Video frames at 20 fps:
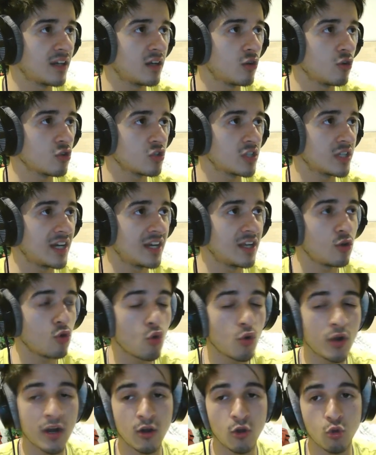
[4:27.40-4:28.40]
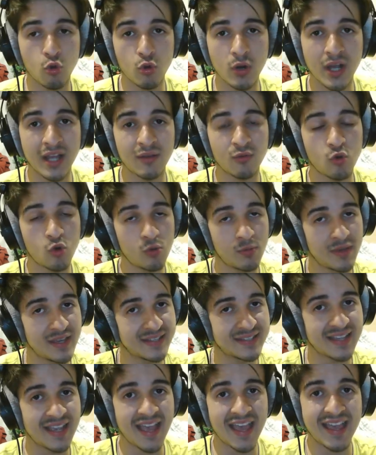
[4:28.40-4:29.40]
no sería ninguna locura que
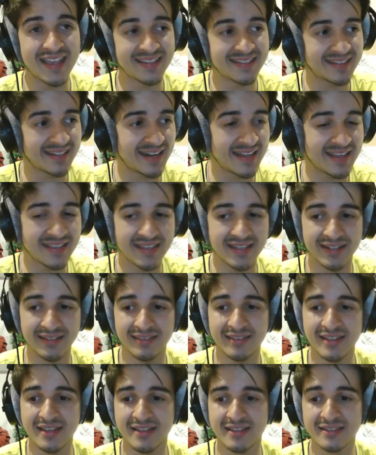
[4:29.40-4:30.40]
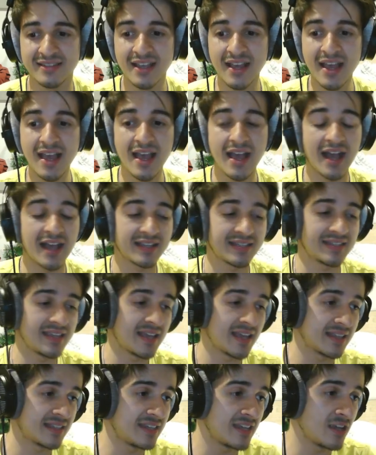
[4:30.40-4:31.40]
volviese Stranger Things. Así
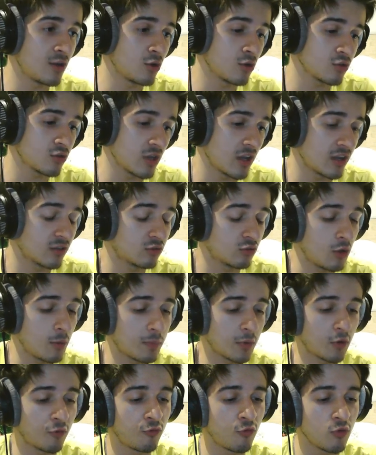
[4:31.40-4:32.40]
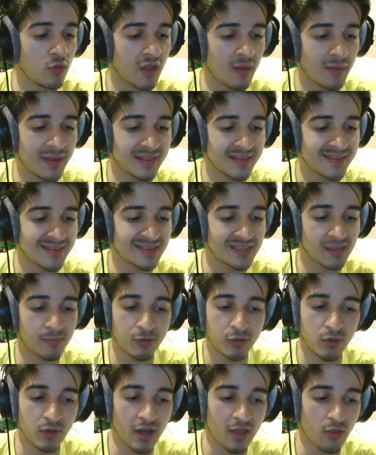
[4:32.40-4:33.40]
que chicos, estoy profundamente
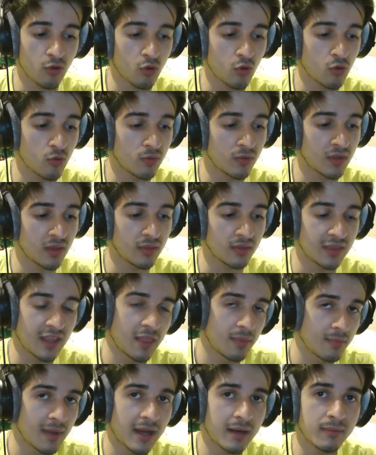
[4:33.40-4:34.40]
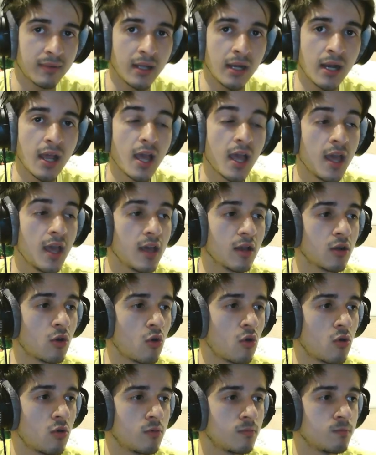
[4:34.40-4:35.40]
decepcionado con Net Marvel
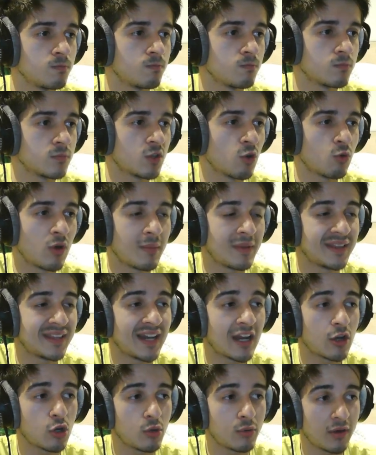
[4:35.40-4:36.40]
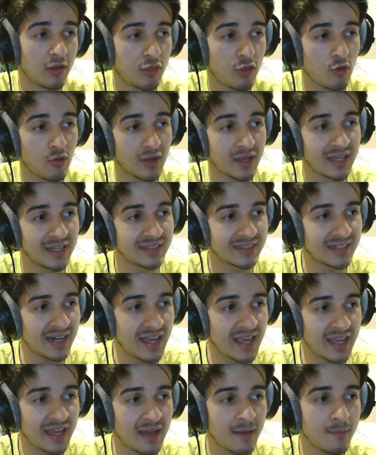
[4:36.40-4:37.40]
con seguramente la colaboración que
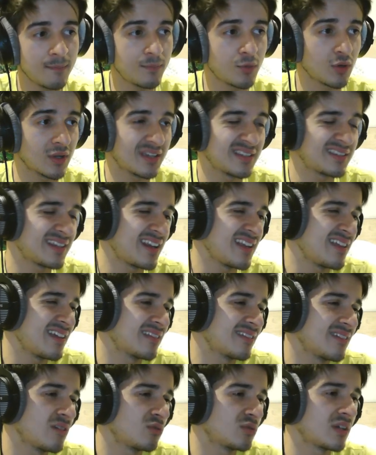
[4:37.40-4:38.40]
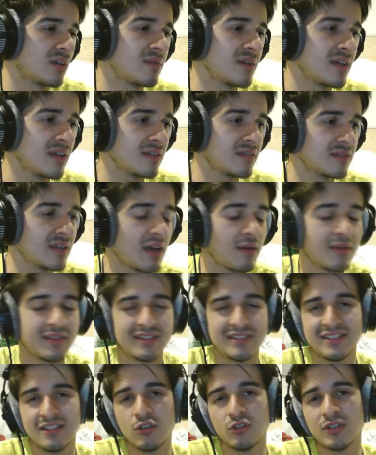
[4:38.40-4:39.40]
traigan, porque Stranger Things otra vez, a ver,
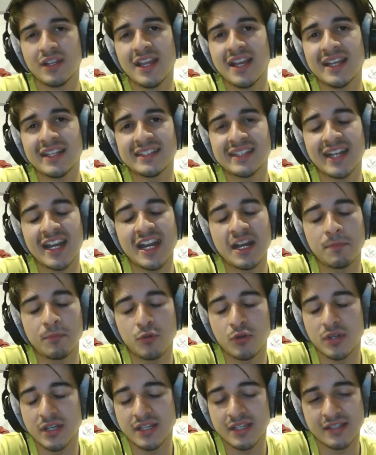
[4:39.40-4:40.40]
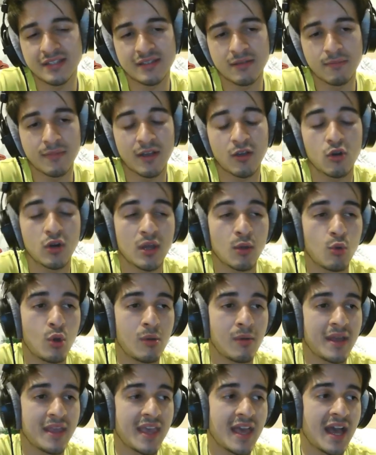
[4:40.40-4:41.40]
si lo tenían que traer, pues mejor que
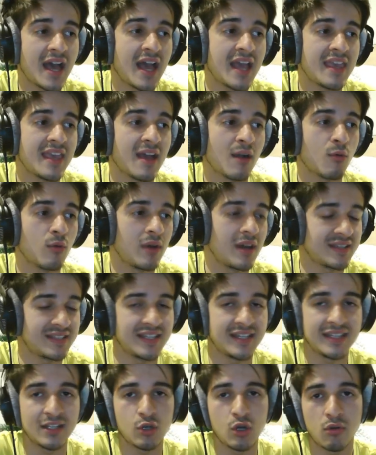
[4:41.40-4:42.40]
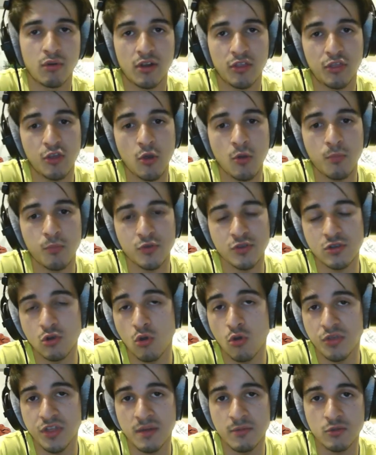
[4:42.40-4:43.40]
vuelva ya y ya la siguiente colaboración, pues lo
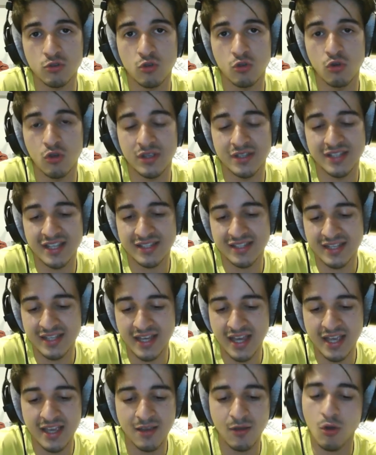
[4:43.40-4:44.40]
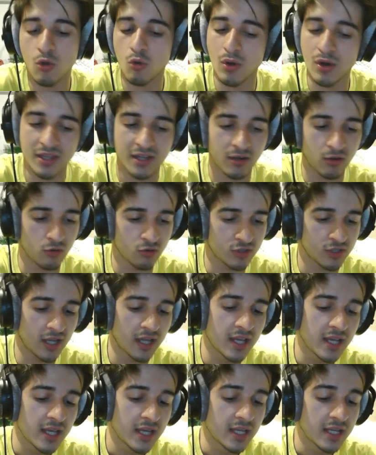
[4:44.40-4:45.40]
gozamos con lo que sea Shingeki o cualquier cosa.
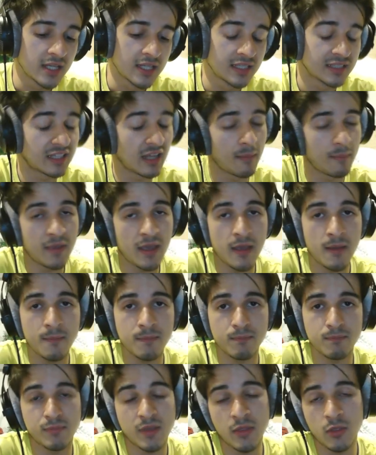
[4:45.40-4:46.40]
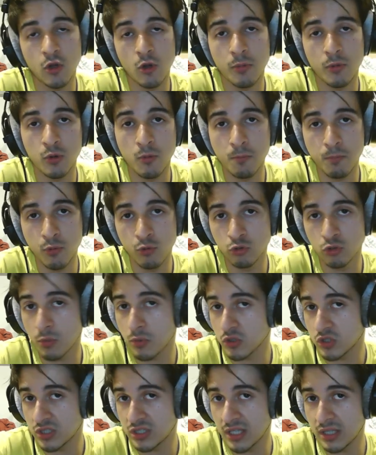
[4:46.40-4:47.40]
También, viéndolo por un punto
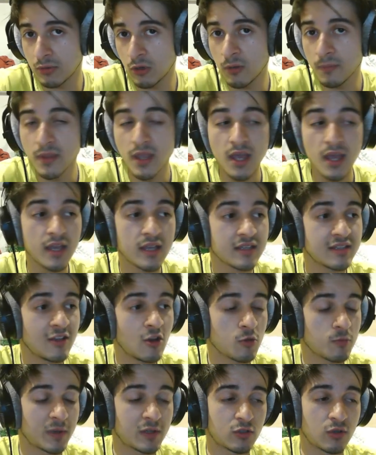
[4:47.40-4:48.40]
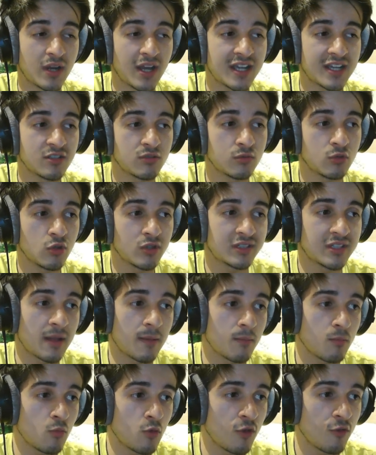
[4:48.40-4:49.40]
positivo, si los personajes no están
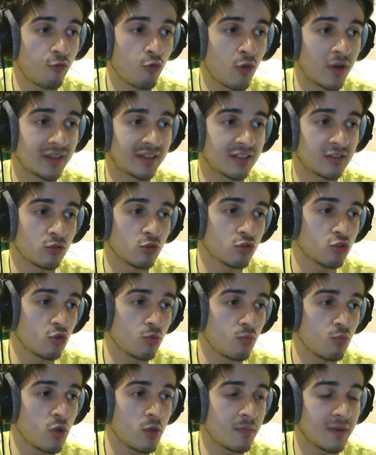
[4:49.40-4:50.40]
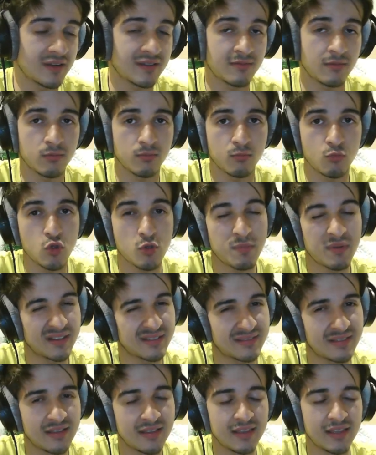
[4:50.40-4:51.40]
muy fuertes o no son muy, muy
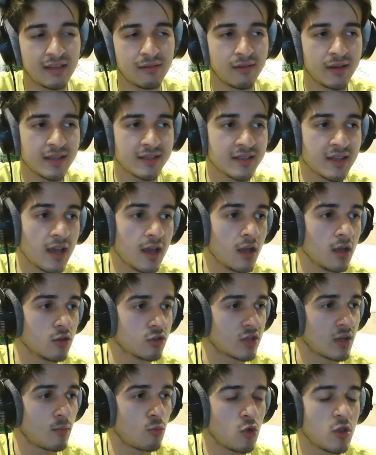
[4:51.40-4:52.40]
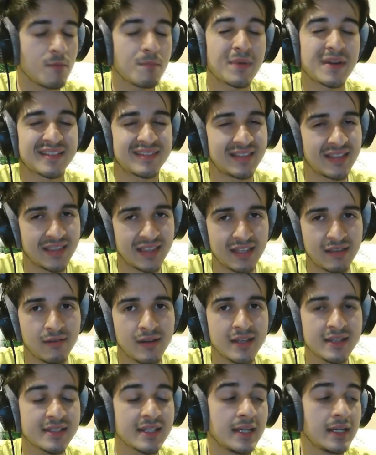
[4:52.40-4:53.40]
prescindibles, o sea, muy
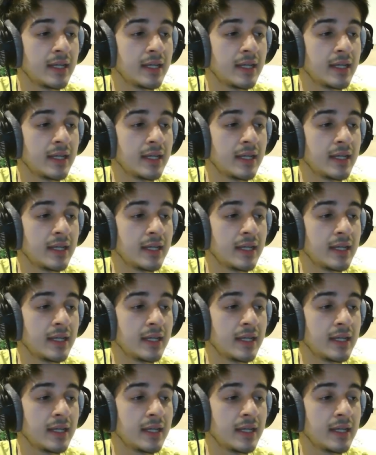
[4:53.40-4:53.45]
imprescindibles,